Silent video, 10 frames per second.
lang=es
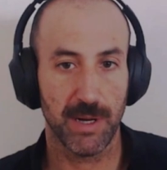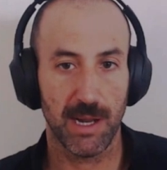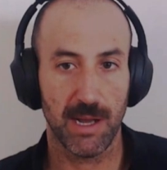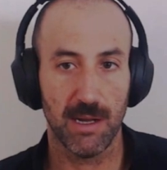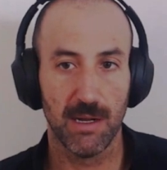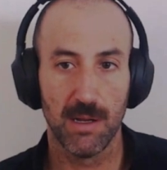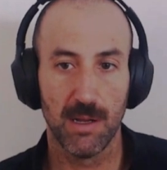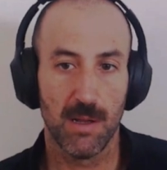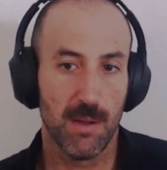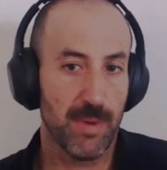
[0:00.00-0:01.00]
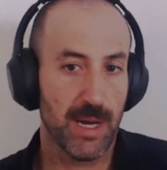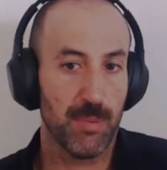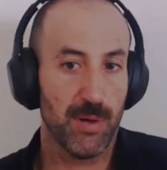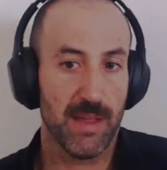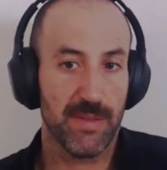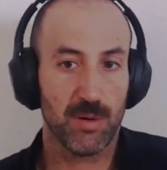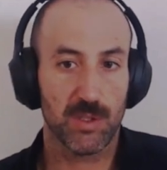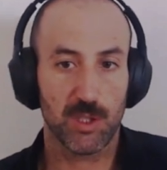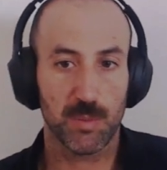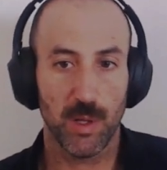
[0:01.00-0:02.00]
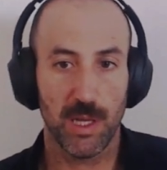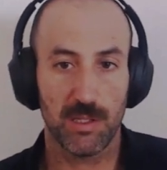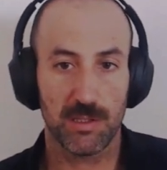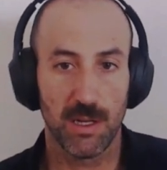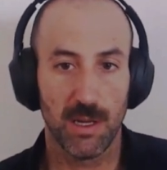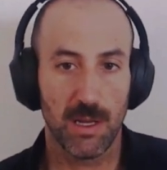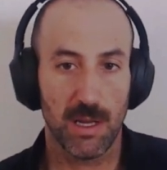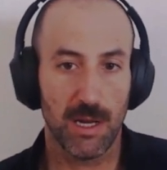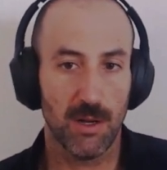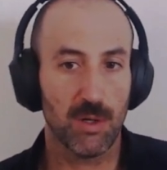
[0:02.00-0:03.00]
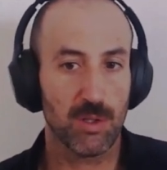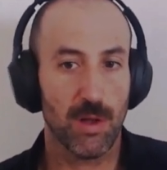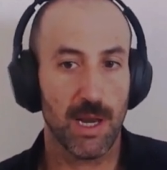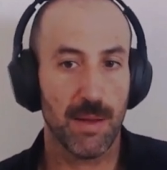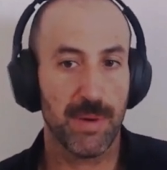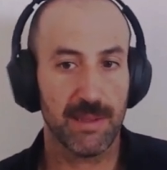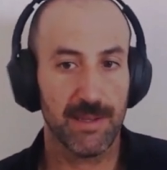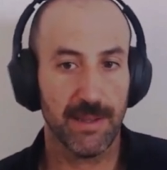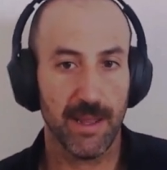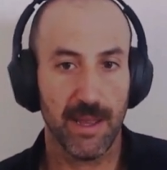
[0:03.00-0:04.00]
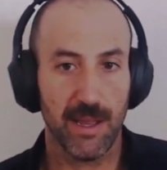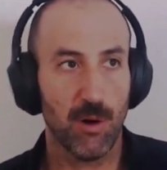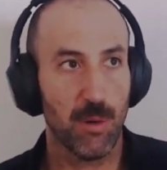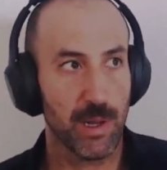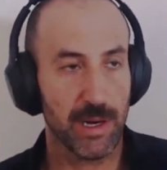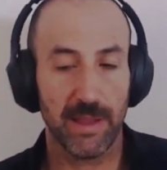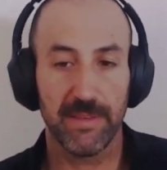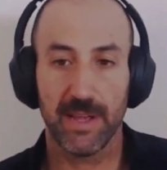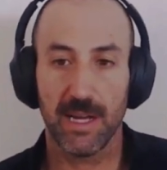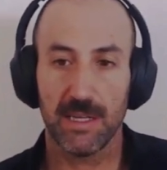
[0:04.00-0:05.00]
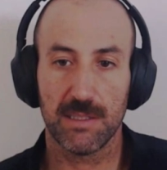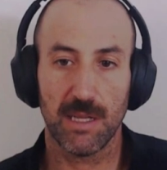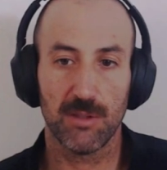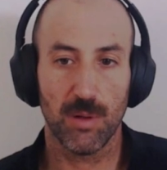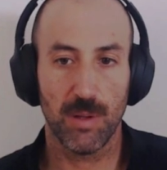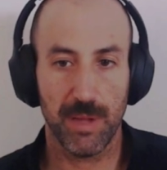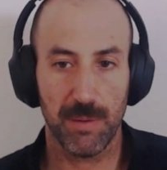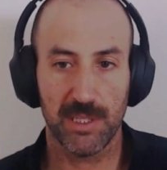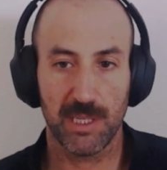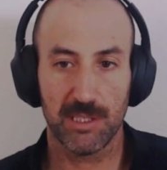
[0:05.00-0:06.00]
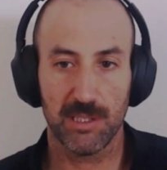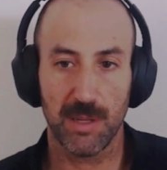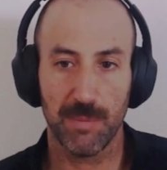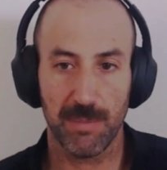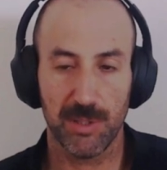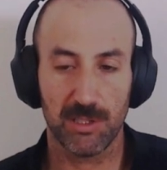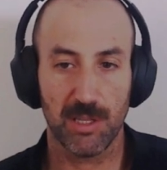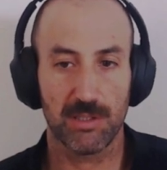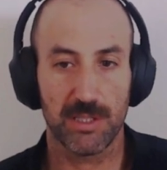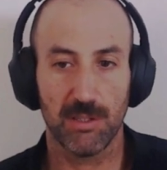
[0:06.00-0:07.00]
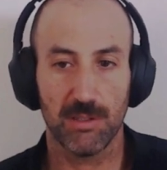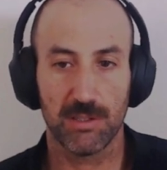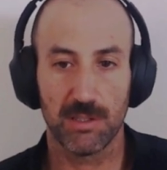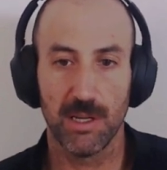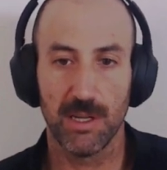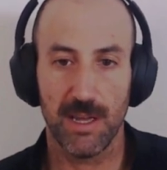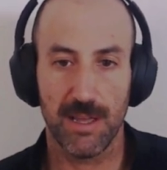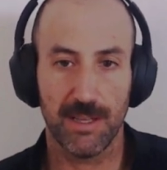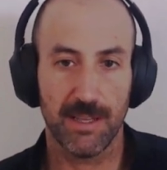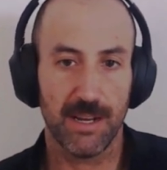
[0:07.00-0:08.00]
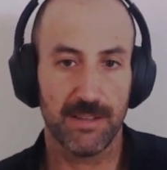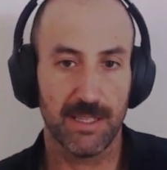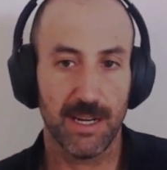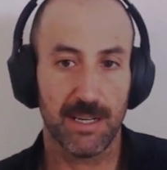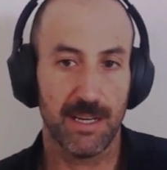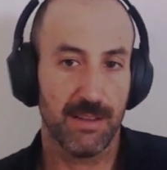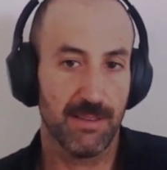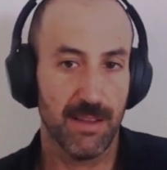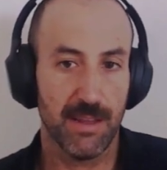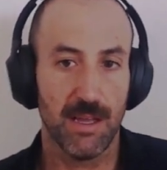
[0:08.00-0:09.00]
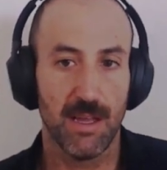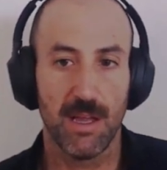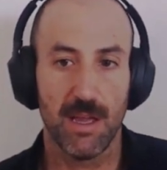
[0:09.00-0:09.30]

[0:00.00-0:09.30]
para, para poder hacer nuestros modelos. Y luego toda la parte de gobernanza, tanto de gestión de permisos de los datos, etcétera, etcétera, quien accede